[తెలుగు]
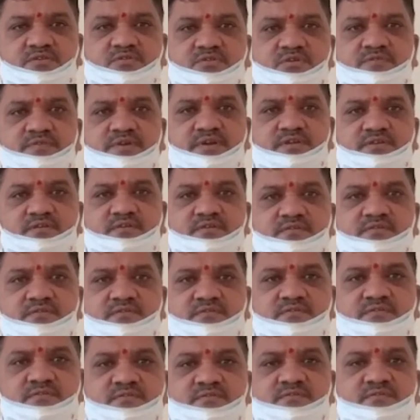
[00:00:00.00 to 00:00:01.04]
కోవిడ్
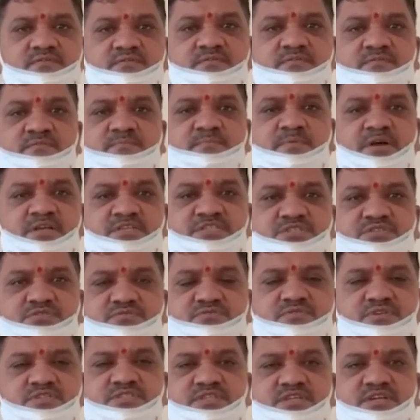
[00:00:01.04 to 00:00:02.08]
పాజిటివ్
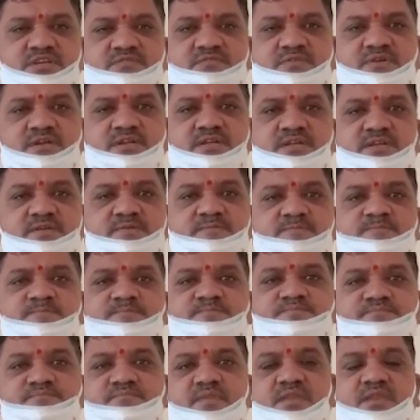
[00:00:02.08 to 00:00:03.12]
వచ్చినటువంటి
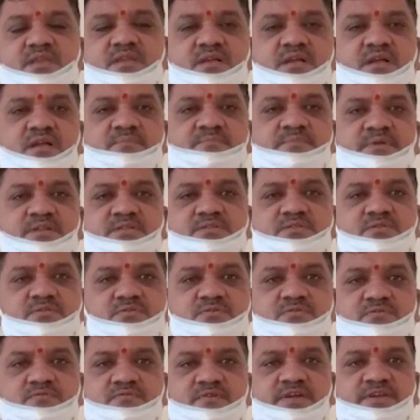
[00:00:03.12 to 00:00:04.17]
అభ్యర్థులు
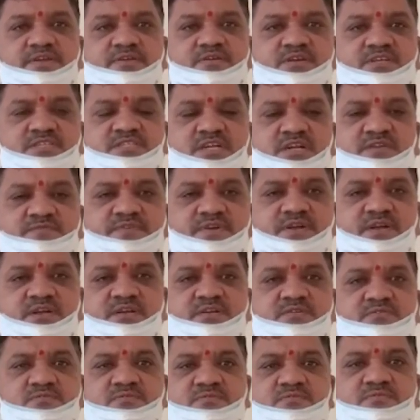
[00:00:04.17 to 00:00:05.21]
వారి యొక్క
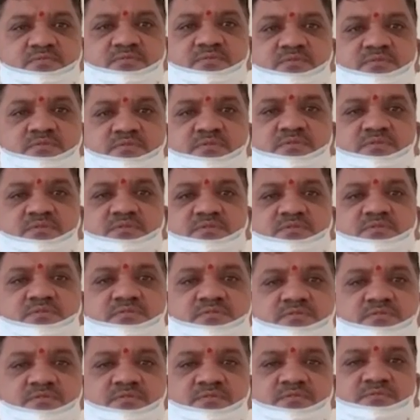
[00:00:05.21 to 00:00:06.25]
సర్టిఫికెట్ను
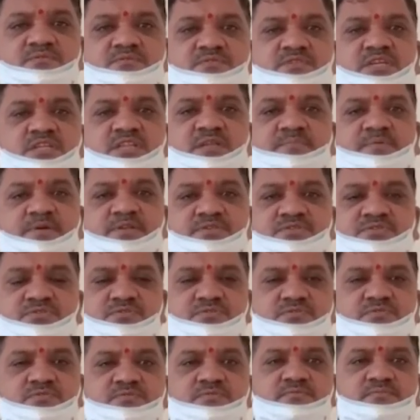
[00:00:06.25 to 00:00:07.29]
జతపరుస్తూ
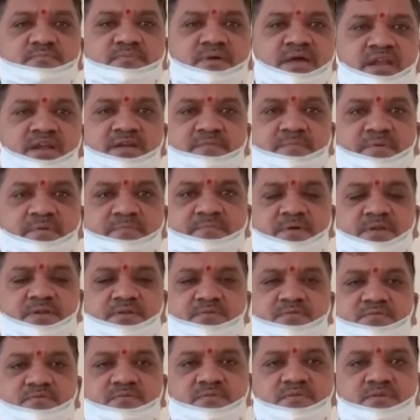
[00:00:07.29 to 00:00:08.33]
బ్యాలెట్
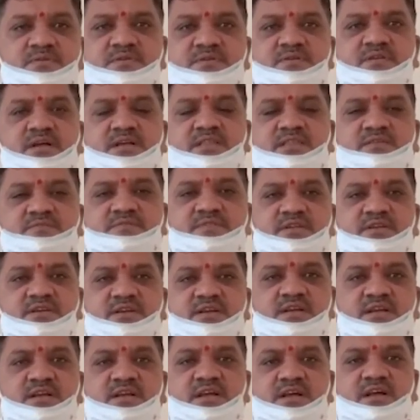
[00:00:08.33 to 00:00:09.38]
పేపర్లు
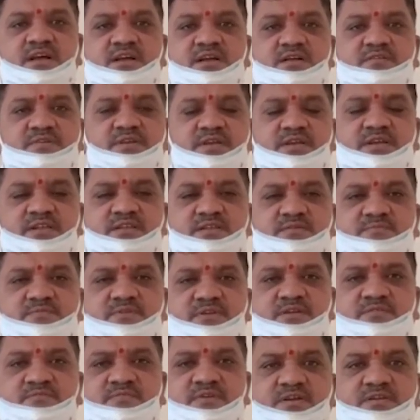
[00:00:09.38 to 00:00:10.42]
అదేవిధంగా అంగవైకల్యం
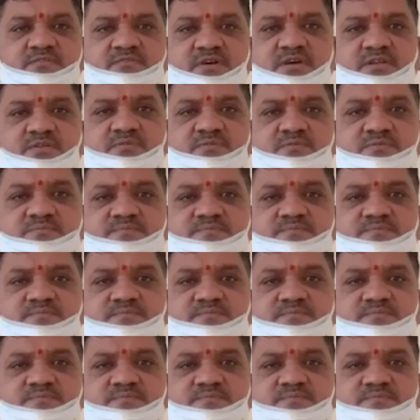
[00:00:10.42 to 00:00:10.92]
ఉన్నటువంటి వారు